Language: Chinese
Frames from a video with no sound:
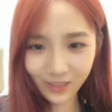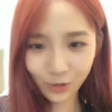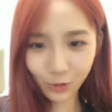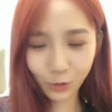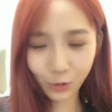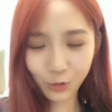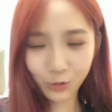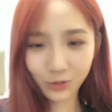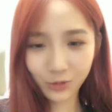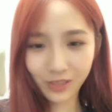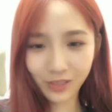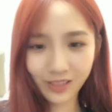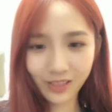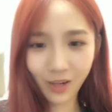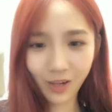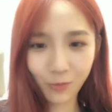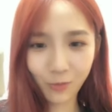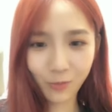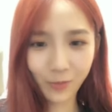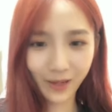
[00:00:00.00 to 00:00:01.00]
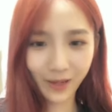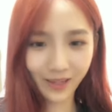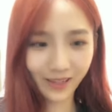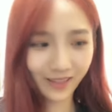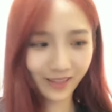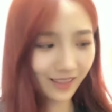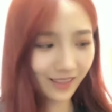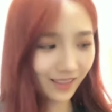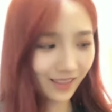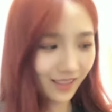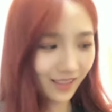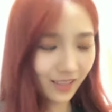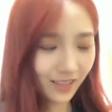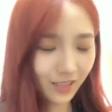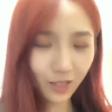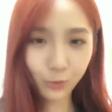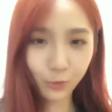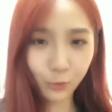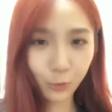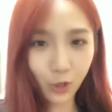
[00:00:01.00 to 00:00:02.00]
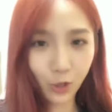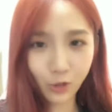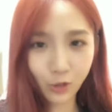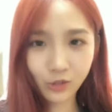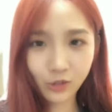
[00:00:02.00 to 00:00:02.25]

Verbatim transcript: 多种点草莓，那我要